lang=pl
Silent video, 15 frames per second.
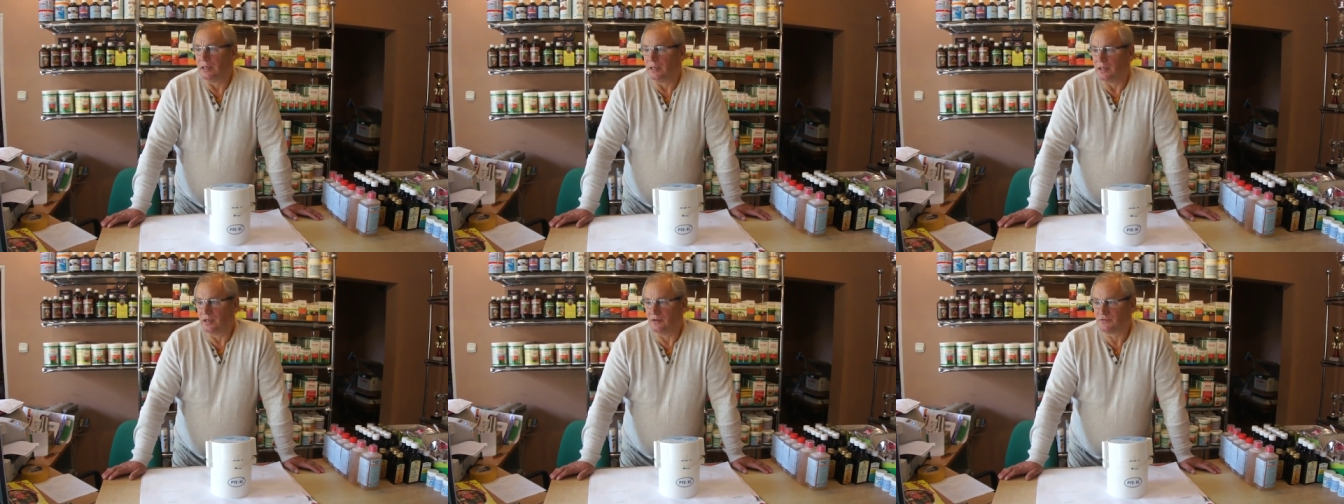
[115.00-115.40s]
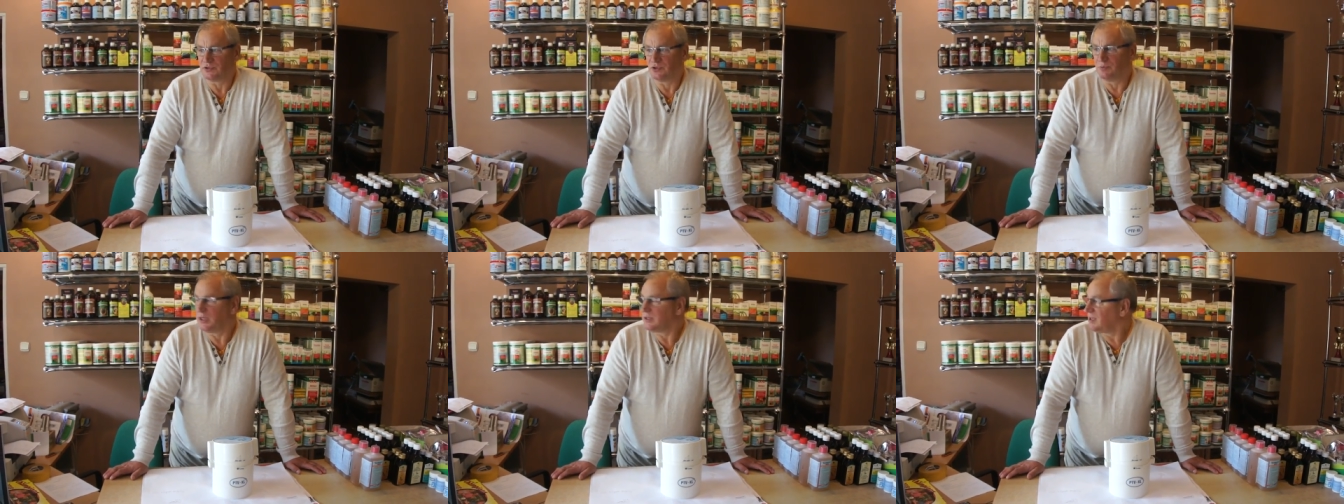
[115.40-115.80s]
I w
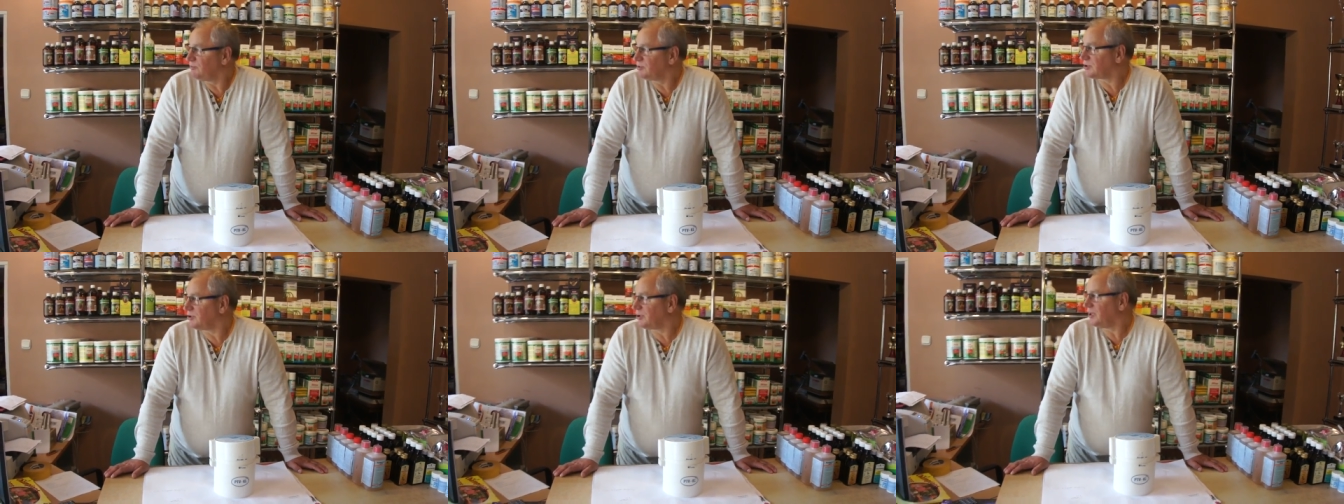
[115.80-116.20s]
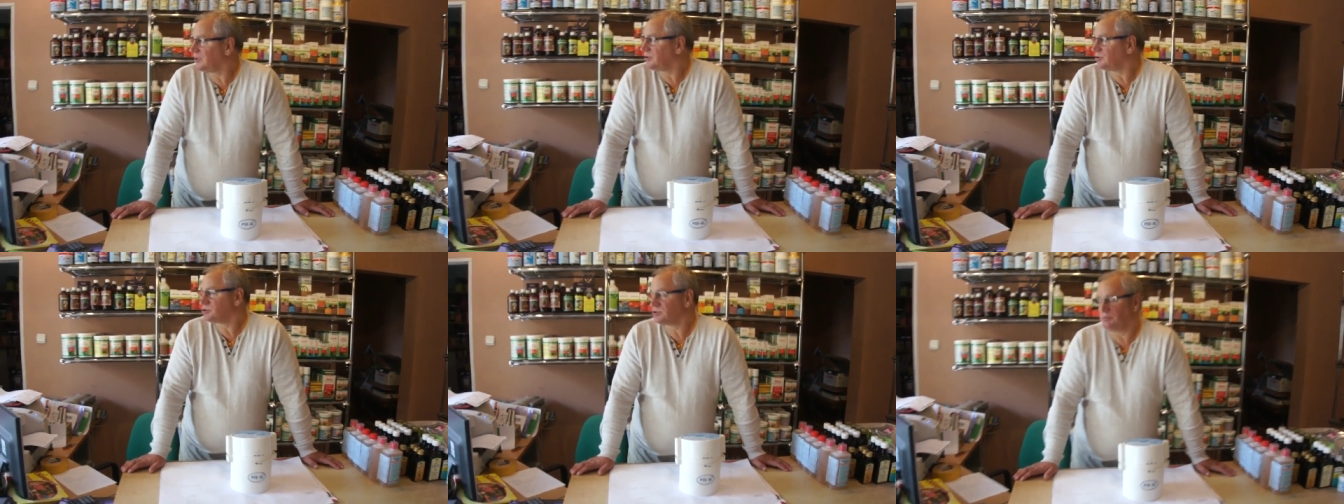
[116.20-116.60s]
sumie tam trochę je
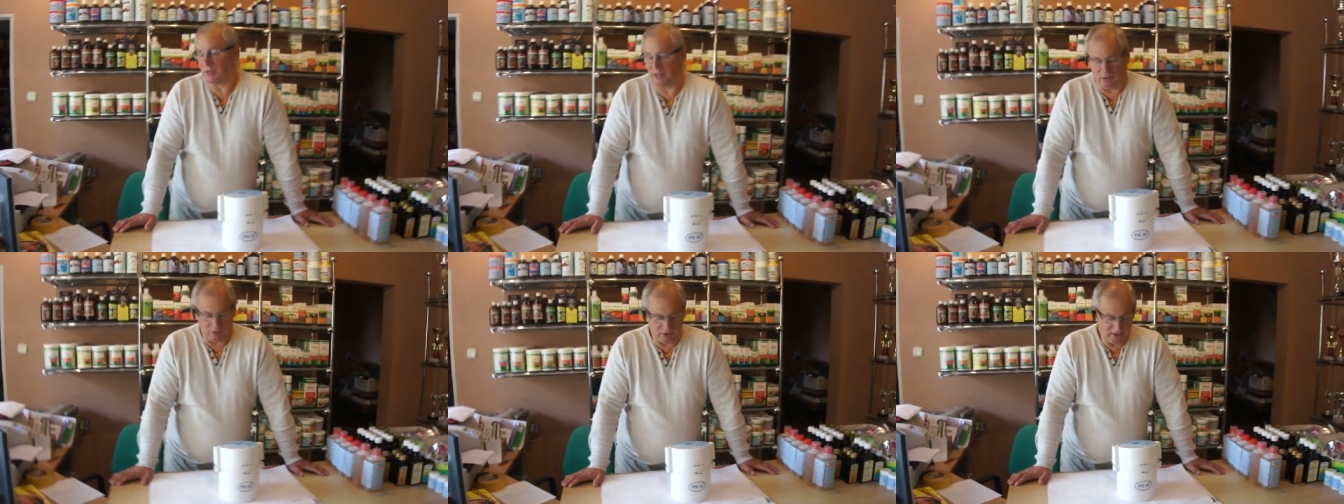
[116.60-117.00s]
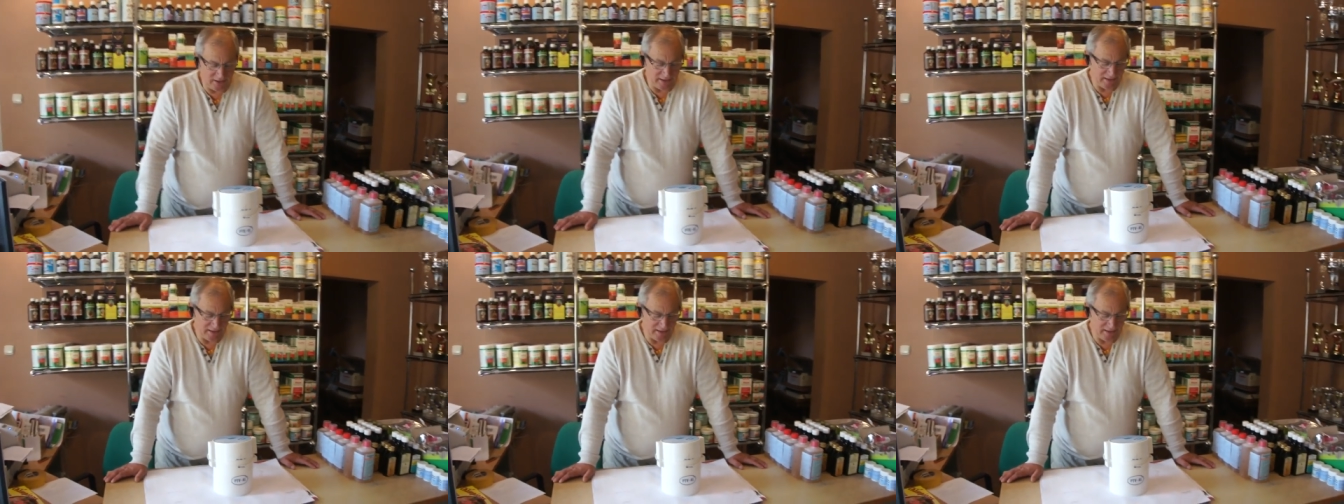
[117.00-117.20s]
to trzymało.